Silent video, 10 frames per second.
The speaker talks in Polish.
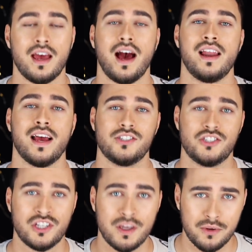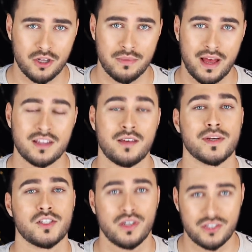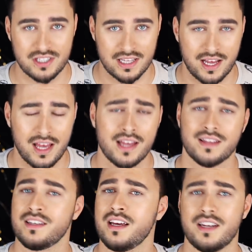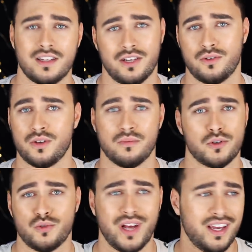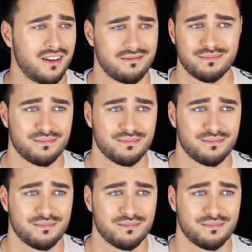ale jak ci się nie podoba, nie pasuje ci cena, nie krytykuj, poszukaj